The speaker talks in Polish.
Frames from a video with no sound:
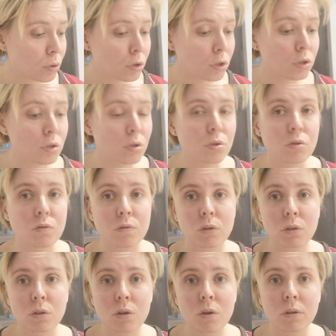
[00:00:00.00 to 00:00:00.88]
dosyć
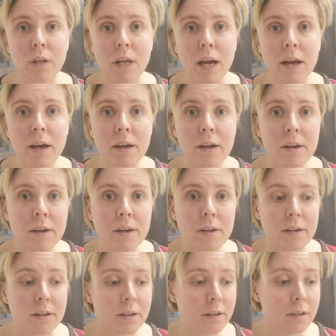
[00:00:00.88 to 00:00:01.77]
rozwodniona.
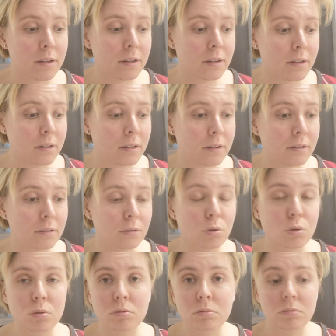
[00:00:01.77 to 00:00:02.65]
Yy,
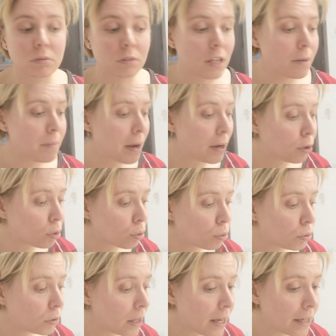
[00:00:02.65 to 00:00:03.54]
no, nie ma
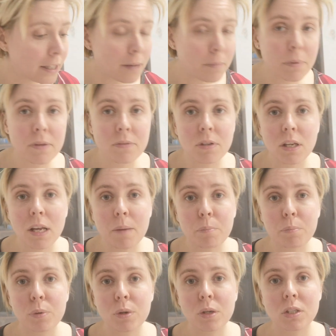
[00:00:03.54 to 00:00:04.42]
grudek, naprawdę
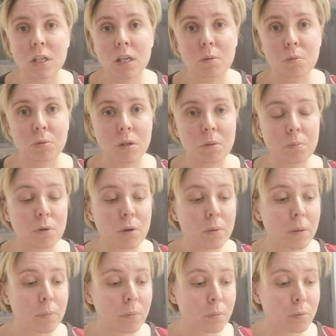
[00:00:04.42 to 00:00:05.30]
nie mam pojęcia, jakim ten
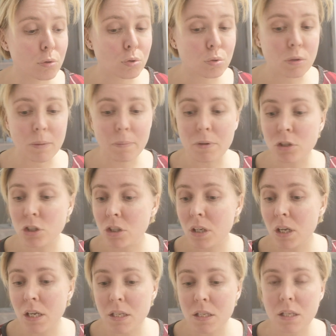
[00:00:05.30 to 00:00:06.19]
problem. Po prostu ta
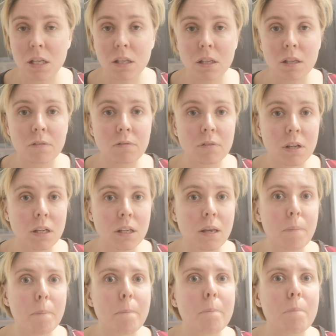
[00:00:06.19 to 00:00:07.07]
maszyna jest jednym
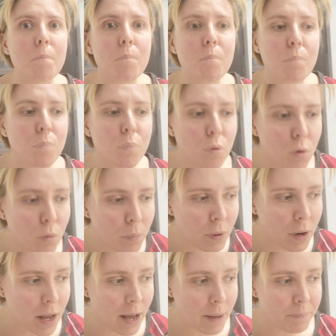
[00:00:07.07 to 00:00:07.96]
wielkim
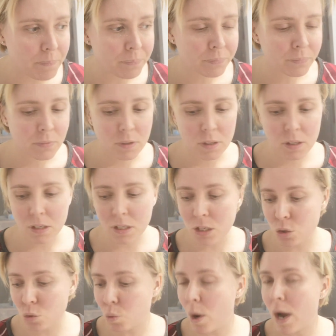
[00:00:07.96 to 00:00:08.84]
bublem
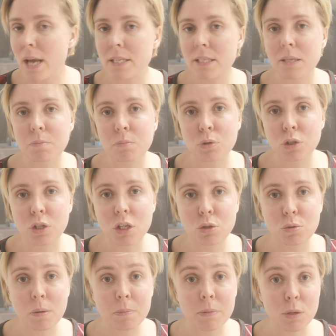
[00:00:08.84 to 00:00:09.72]
i zła jestem, bo
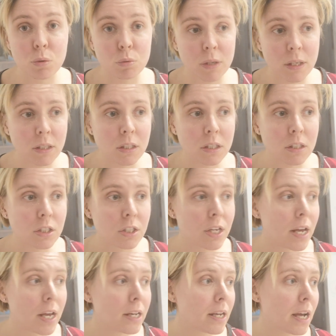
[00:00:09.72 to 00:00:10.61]
straciłam caluteńki
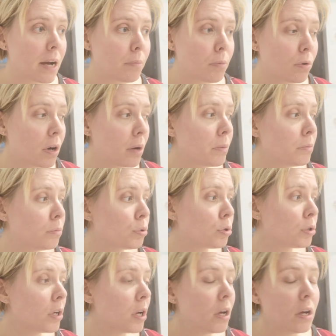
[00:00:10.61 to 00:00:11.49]
dzień, a mogłabym
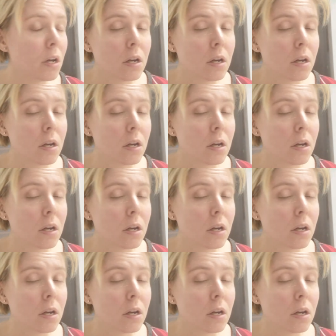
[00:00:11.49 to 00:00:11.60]
już